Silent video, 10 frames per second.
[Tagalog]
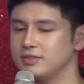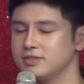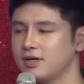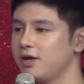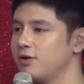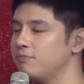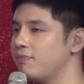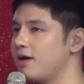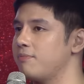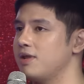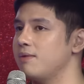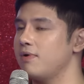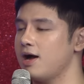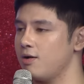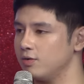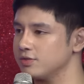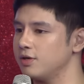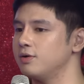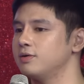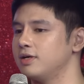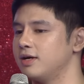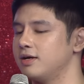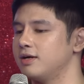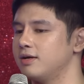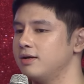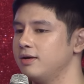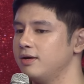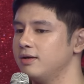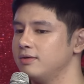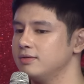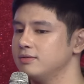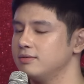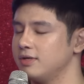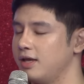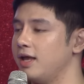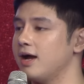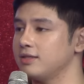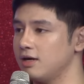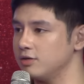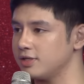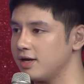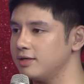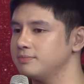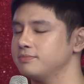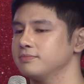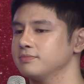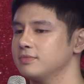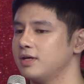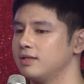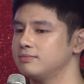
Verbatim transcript: sa ngayon, uh, pinapangako ko sa iyo na iingatan ko siya at